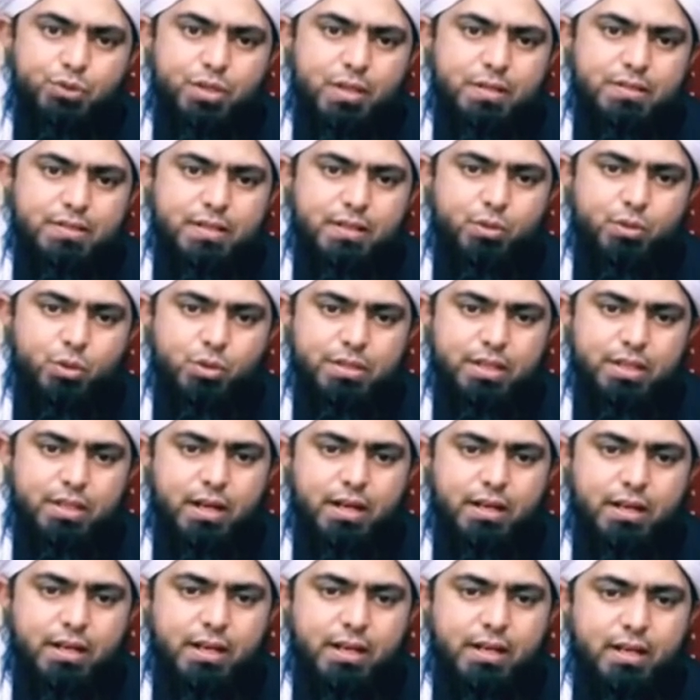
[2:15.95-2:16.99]
मुसलसल रोज़े
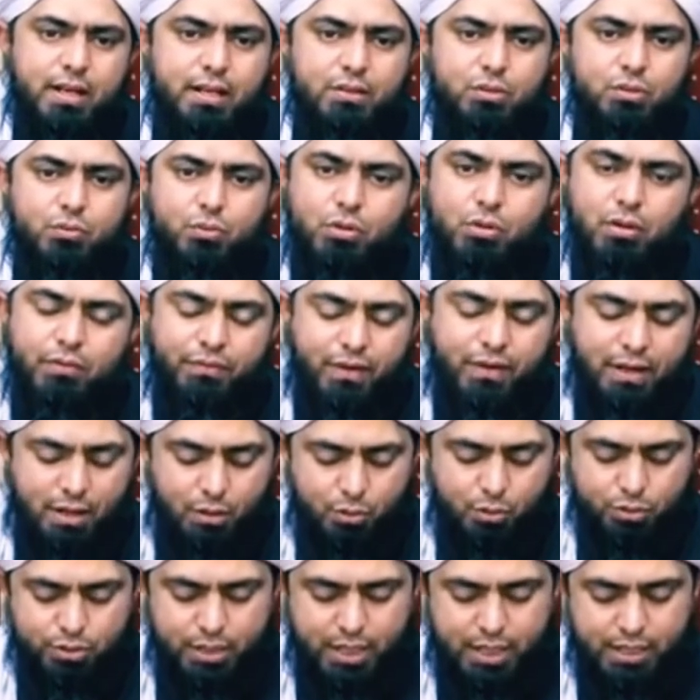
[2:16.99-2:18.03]
रख लेगा तो वो कफ़ारा
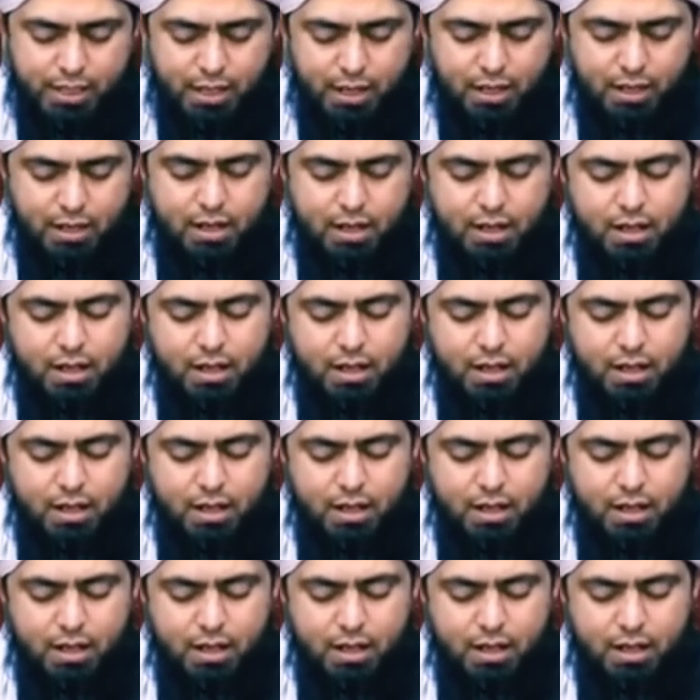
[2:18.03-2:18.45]
हो जाएगा